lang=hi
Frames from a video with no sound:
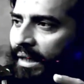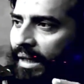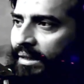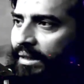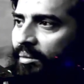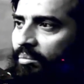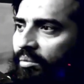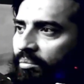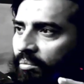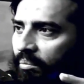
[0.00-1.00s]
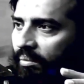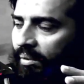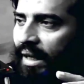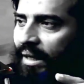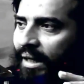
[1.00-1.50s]
कायनात के
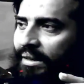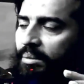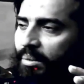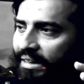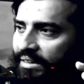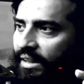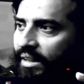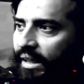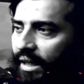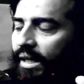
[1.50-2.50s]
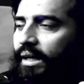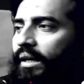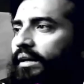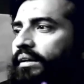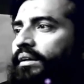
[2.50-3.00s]
कायनात की मैथ्स का ख्याल
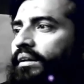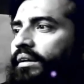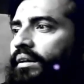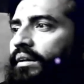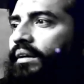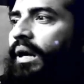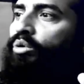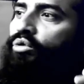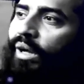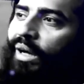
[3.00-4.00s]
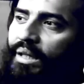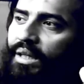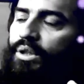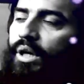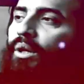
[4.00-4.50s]
रखना आप उससे हट
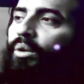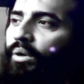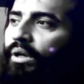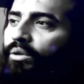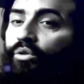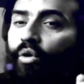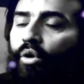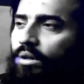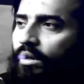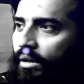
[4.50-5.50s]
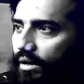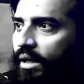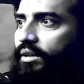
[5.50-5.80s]
के जा रहे होंगे तो सौ हजार